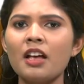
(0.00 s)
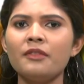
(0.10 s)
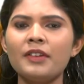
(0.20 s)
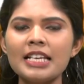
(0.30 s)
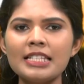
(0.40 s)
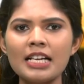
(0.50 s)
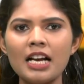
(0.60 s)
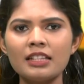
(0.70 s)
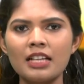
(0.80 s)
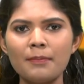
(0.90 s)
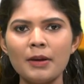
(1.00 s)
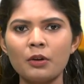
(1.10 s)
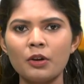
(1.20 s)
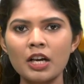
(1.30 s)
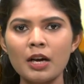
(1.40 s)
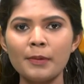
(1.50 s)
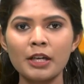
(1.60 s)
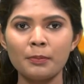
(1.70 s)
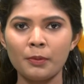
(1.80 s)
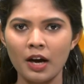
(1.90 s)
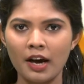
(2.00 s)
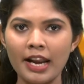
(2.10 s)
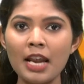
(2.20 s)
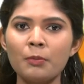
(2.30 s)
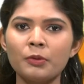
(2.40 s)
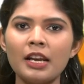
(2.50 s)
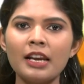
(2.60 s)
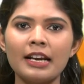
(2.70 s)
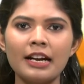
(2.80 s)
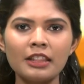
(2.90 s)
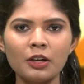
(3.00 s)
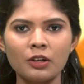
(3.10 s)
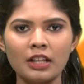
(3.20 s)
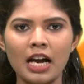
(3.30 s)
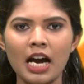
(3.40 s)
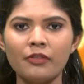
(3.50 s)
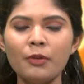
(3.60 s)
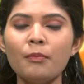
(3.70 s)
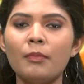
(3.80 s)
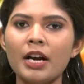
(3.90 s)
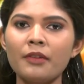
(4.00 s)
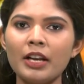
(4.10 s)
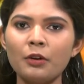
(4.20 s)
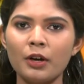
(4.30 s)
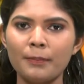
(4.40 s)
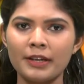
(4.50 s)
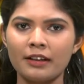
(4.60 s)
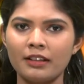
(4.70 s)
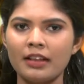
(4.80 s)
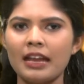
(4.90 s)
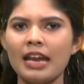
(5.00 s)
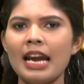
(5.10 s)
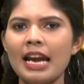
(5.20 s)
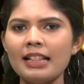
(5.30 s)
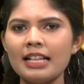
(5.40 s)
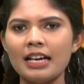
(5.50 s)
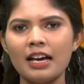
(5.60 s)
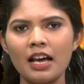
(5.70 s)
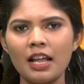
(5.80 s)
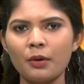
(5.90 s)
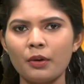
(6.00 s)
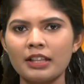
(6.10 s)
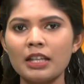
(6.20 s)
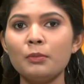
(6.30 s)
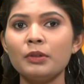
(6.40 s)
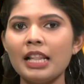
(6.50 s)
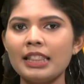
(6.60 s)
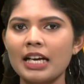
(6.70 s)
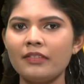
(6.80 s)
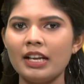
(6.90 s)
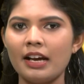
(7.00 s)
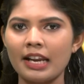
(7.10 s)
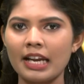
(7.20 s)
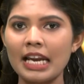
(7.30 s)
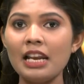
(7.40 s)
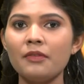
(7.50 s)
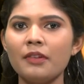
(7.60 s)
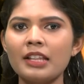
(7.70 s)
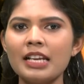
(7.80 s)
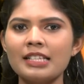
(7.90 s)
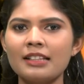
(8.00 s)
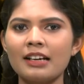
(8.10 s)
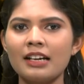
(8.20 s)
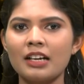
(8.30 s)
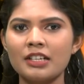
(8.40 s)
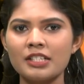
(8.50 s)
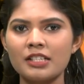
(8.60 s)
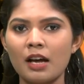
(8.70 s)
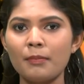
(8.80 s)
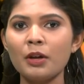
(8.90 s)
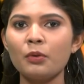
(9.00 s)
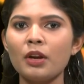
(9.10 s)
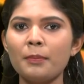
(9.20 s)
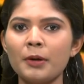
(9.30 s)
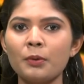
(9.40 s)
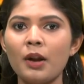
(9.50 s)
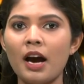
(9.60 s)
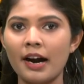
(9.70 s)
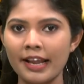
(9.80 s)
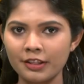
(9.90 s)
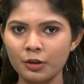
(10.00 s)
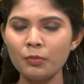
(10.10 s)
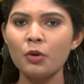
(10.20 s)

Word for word: விசிக தரப்பில் கொடுக்கப்பட்ட புகாரை முதலில் எடுத்துக்கொண்டதாகவும் மனுவில் குறிப்பிட்டிருந்தார் இந்த தகராறு குறித்து முதல் தகவல் அறிக்கையில் விடுதலை சிறுத்தைகள் கட்சி சார்பில் கூறப்பட்டுள்ள அனைத்தும்